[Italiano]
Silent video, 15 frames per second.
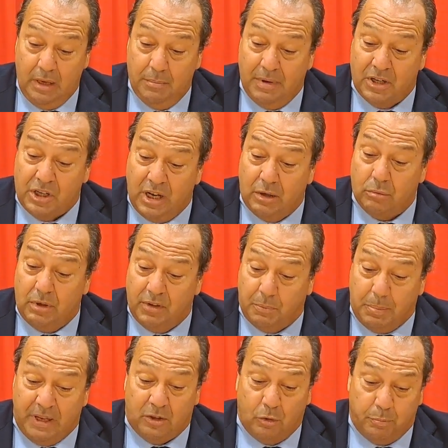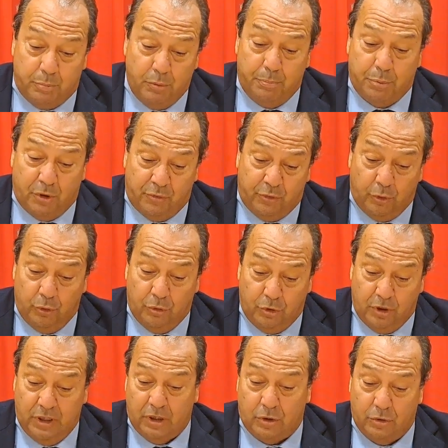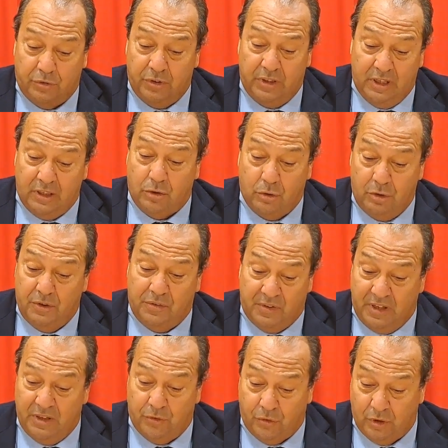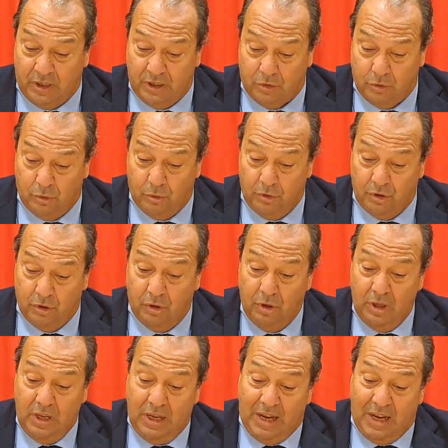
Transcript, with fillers: Ma c'era un aspetto più profondo del cosiddetto dissenso cattolico,